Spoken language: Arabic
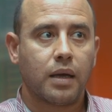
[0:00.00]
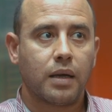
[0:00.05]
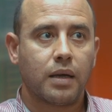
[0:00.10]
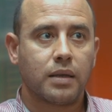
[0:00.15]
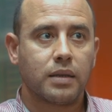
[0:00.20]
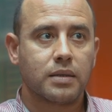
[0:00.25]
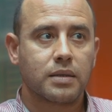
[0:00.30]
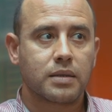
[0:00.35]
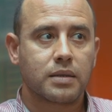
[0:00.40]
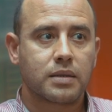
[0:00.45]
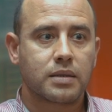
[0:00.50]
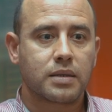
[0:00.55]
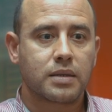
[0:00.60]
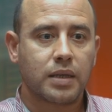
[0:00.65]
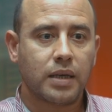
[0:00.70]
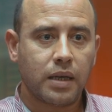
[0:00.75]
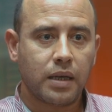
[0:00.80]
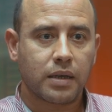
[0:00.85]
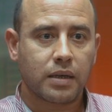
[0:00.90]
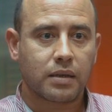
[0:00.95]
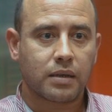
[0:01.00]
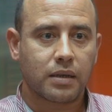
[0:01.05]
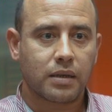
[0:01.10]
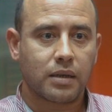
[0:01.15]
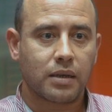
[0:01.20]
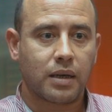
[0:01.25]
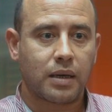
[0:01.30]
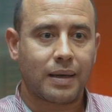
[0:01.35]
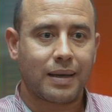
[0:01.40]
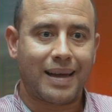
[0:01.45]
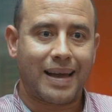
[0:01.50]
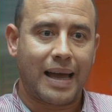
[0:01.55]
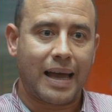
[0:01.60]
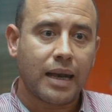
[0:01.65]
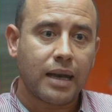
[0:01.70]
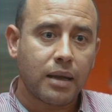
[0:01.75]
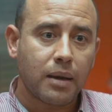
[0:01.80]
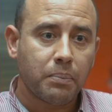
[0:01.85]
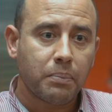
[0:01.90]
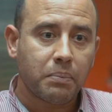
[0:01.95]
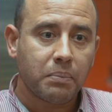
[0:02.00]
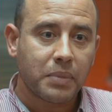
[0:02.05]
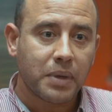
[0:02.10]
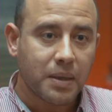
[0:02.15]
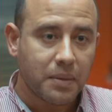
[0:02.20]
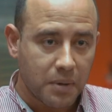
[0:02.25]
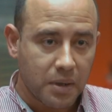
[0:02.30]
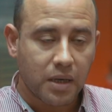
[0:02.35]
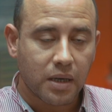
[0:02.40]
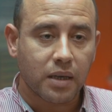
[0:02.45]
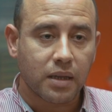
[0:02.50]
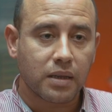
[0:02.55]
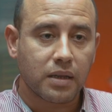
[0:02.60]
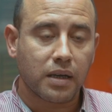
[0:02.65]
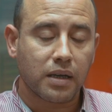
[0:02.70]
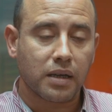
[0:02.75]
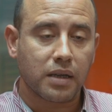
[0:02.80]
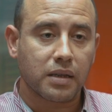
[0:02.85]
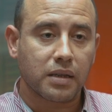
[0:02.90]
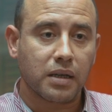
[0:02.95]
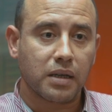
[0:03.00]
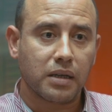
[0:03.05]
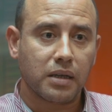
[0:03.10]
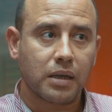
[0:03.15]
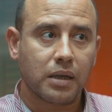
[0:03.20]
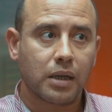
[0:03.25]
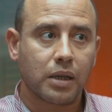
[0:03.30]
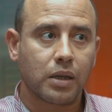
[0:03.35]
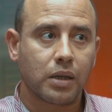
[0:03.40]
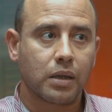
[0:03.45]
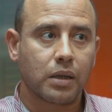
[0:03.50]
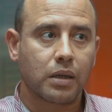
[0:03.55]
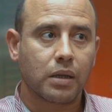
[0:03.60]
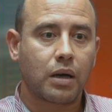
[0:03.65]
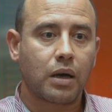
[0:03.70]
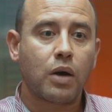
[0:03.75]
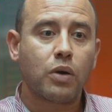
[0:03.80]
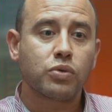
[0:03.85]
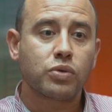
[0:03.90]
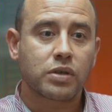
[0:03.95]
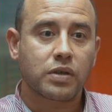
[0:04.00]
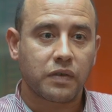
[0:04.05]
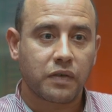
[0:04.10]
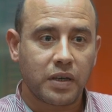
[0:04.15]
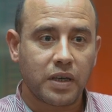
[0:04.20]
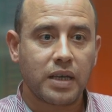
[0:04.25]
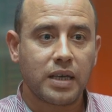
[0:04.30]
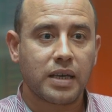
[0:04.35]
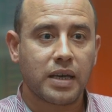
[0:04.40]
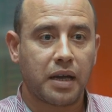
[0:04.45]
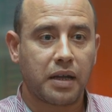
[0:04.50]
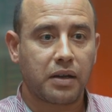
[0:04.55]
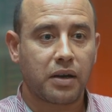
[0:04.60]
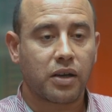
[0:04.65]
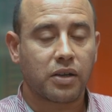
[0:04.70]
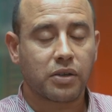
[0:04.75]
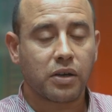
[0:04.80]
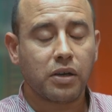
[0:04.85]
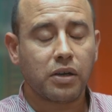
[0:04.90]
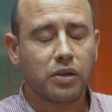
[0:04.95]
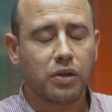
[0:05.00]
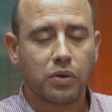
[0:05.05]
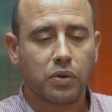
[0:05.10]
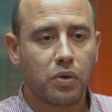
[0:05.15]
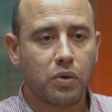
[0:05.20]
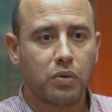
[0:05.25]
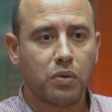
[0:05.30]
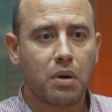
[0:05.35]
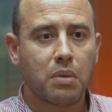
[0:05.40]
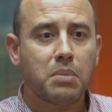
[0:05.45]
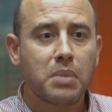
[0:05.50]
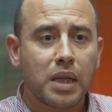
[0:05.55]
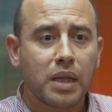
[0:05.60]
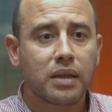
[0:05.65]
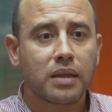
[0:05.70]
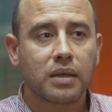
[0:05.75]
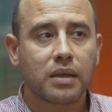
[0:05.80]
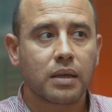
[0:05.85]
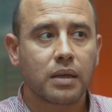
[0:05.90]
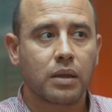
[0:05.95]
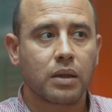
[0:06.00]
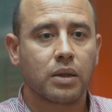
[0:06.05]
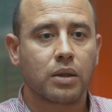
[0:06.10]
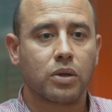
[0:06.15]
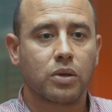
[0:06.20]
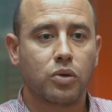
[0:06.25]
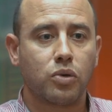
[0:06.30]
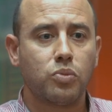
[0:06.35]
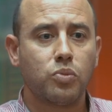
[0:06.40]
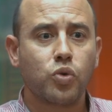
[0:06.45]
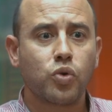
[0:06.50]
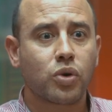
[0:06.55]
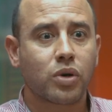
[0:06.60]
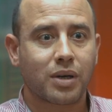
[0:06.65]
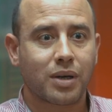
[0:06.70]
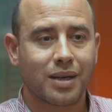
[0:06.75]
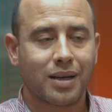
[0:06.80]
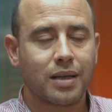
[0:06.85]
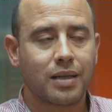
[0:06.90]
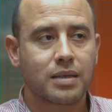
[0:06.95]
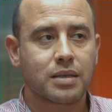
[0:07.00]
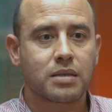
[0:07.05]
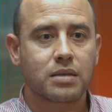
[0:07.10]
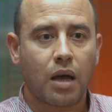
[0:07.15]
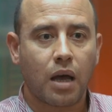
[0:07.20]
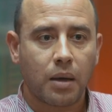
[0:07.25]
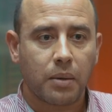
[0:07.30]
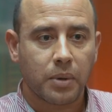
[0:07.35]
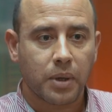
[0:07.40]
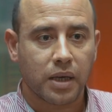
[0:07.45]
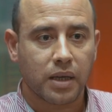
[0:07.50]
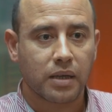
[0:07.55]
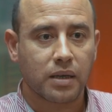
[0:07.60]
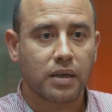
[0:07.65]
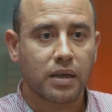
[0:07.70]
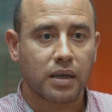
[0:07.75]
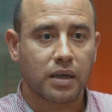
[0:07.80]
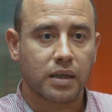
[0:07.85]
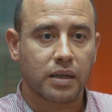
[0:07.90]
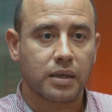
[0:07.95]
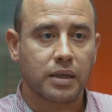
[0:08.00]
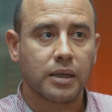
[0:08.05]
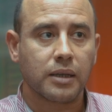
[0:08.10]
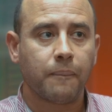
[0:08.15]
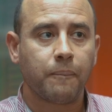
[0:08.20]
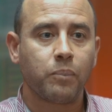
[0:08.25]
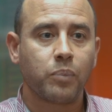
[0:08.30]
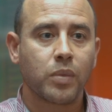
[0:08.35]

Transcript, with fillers: السحر آه، عالم كبير جدا جدا الغوص فيه يعني اعتقد ان هو من الامور الصعبه جدا جدا